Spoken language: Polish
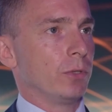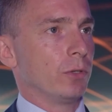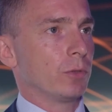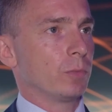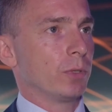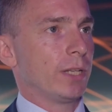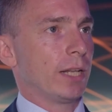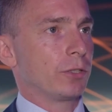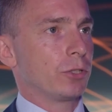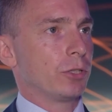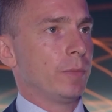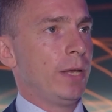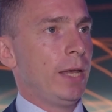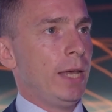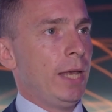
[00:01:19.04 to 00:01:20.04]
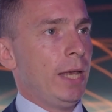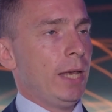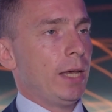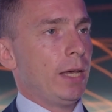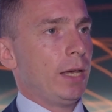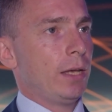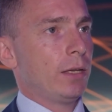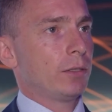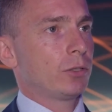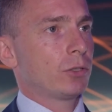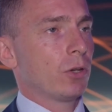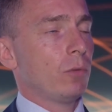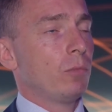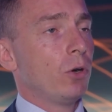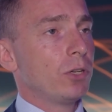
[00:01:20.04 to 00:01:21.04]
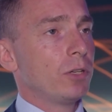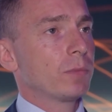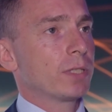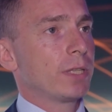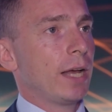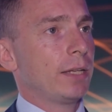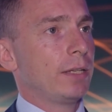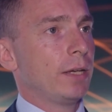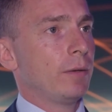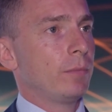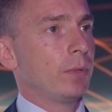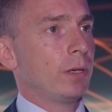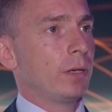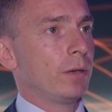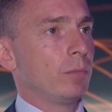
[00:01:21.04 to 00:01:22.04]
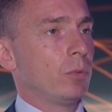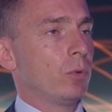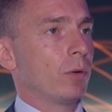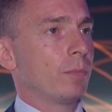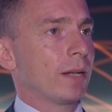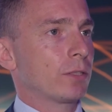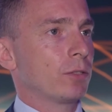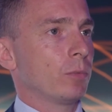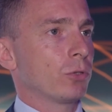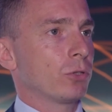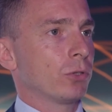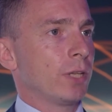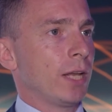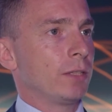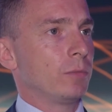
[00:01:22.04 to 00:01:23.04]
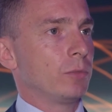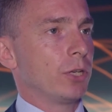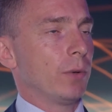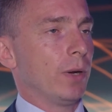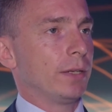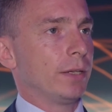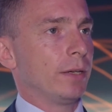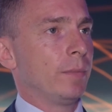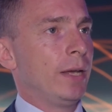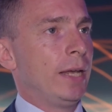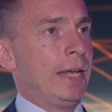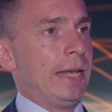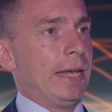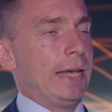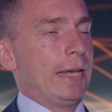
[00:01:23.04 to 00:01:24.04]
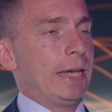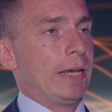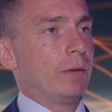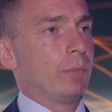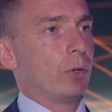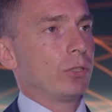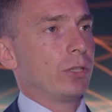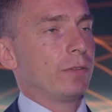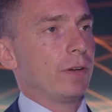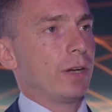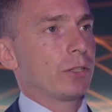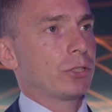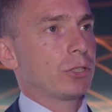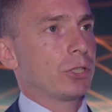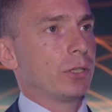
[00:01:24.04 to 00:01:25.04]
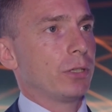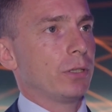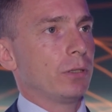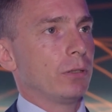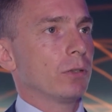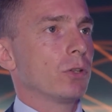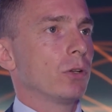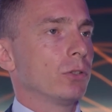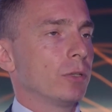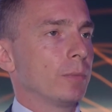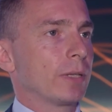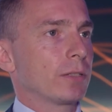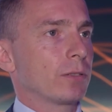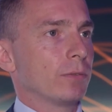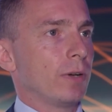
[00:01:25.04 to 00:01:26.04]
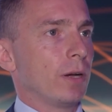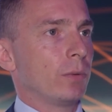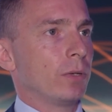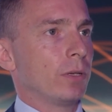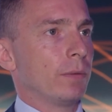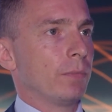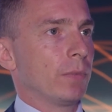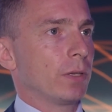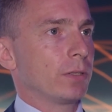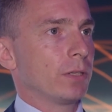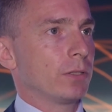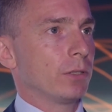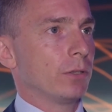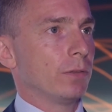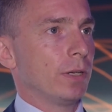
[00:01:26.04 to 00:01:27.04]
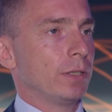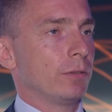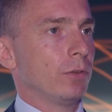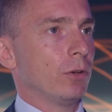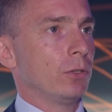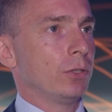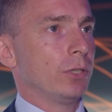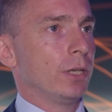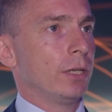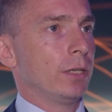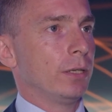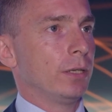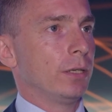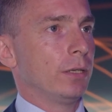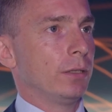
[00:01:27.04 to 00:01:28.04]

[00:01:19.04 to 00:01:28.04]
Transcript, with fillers: i gospodarczym, co moim zdaniem było bardzo pożądanym działaniem. E, ponieważ e, no, sądy pracowały zdecydowanie wolniej, e,